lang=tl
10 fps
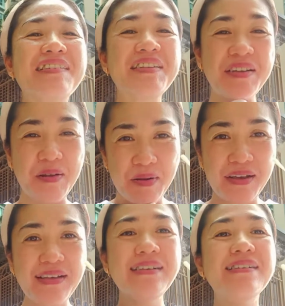Ay, ginang...
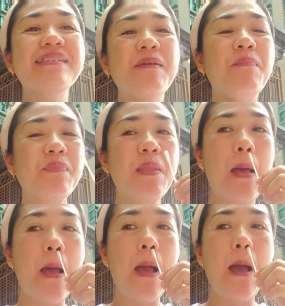Tapos
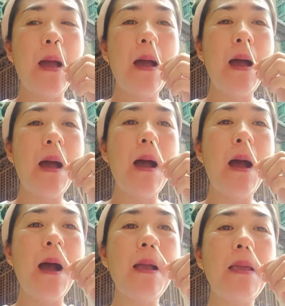ilalagay ganyan.
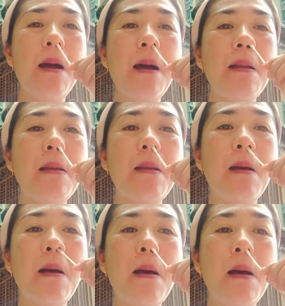Ayan.
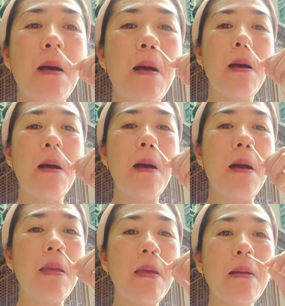Nakapokus ba yan, sa'yo?
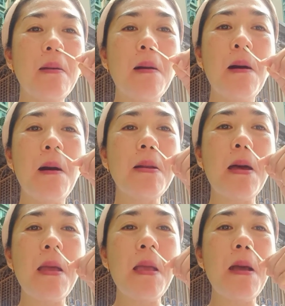Ayan, oo, oh,
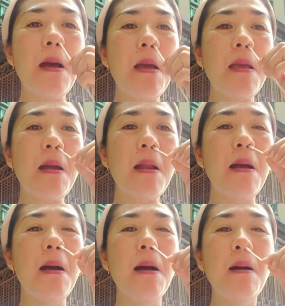nay. Eh. Ayan.
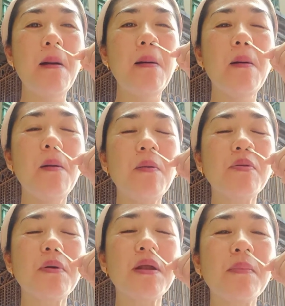oh,
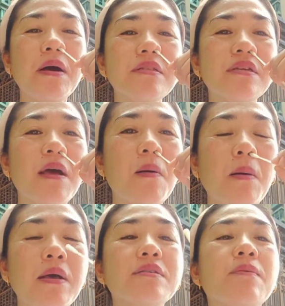parang mga chi ako,
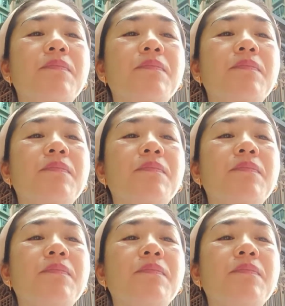guys.